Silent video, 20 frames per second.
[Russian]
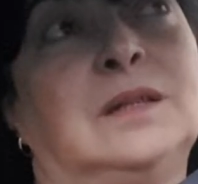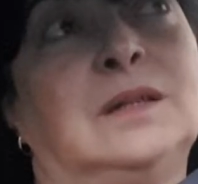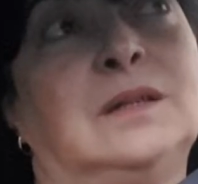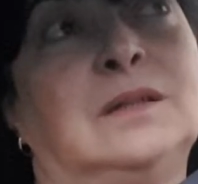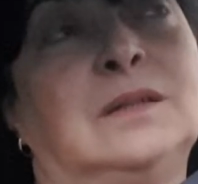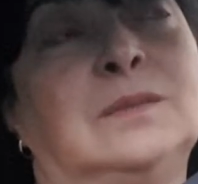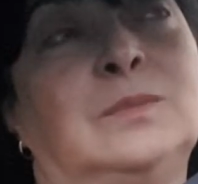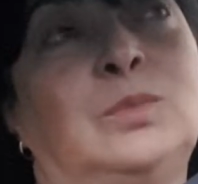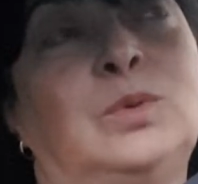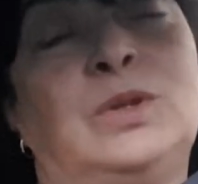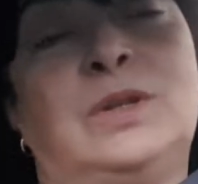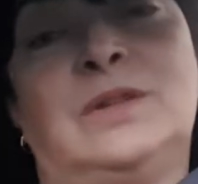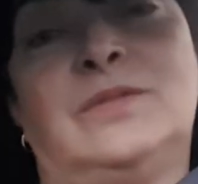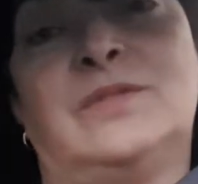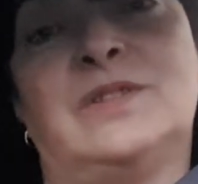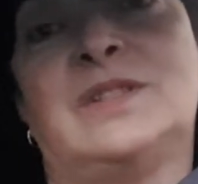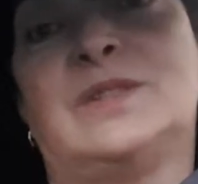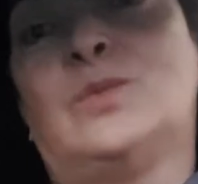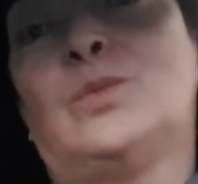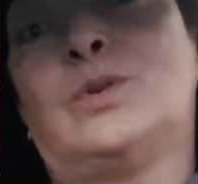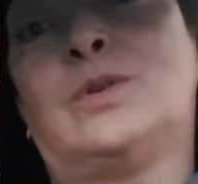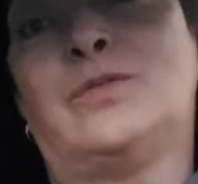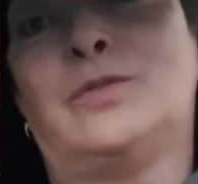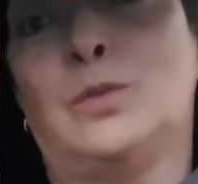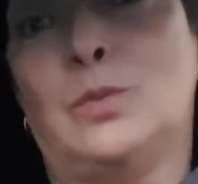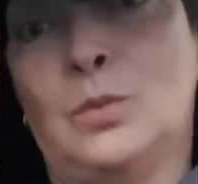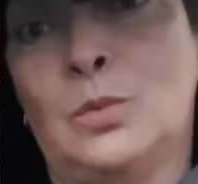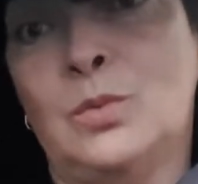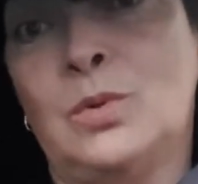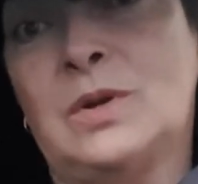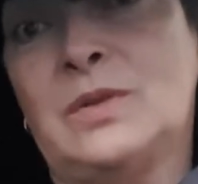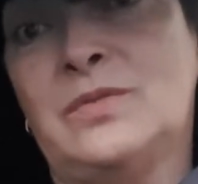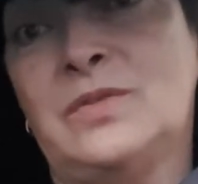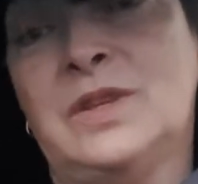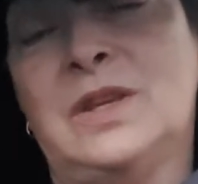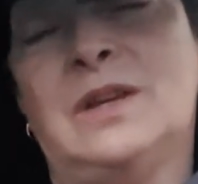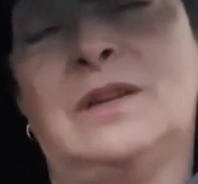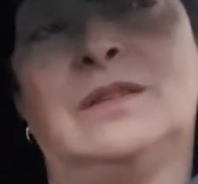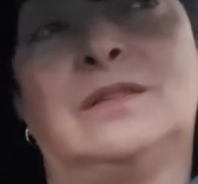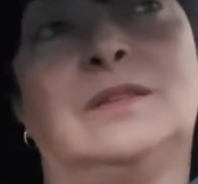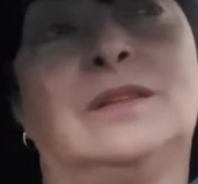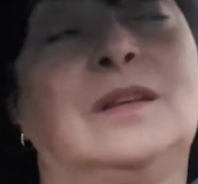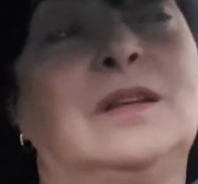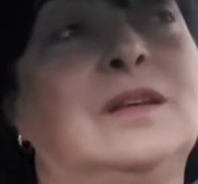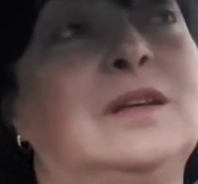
э, более высокого уровня,